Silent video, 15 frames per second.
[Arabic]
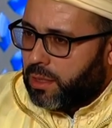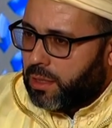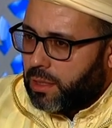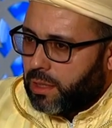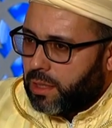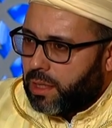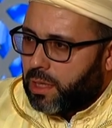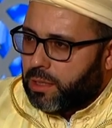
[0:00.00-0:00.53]

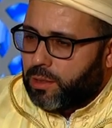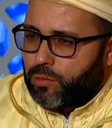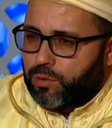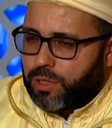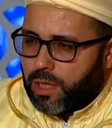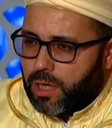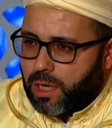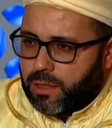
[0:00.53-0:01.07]
إلى
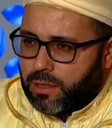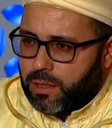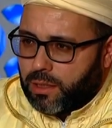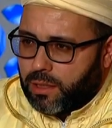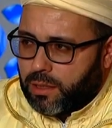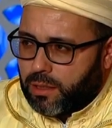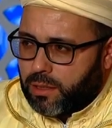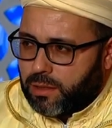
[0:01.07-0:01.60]
توجيهات
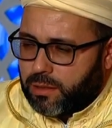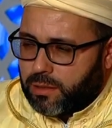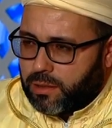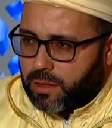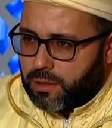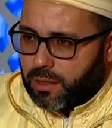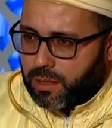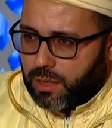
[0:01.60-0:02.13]

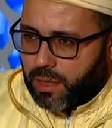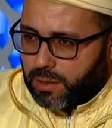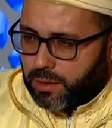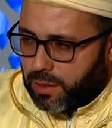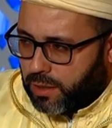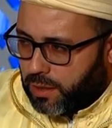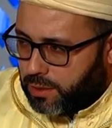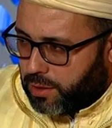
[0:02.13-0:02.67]
السادة
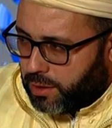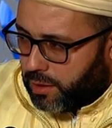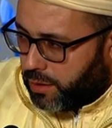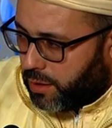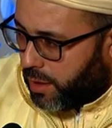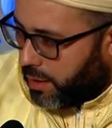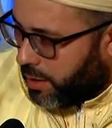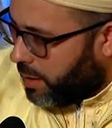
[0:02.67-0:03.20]
أعضاء لجنة
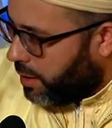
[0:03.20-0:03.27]
التحكيم